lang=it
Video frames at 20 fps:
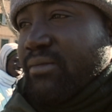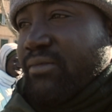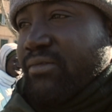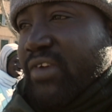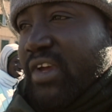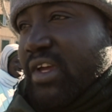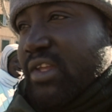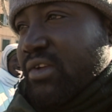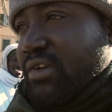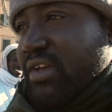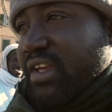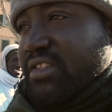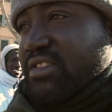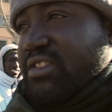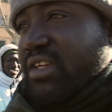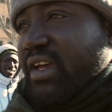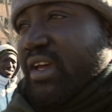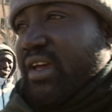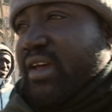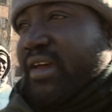Vedo che
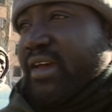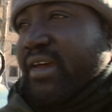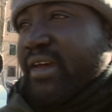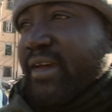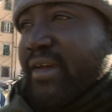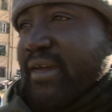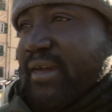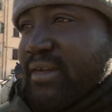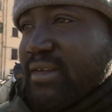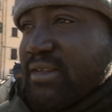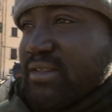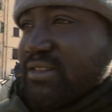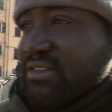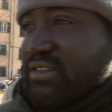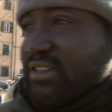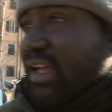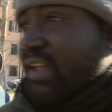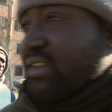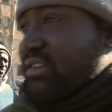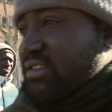c'è
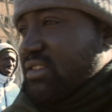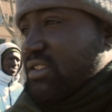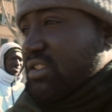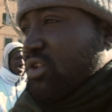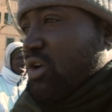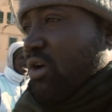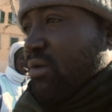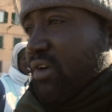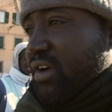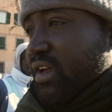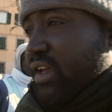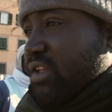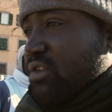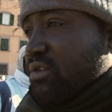tanti di nuovo che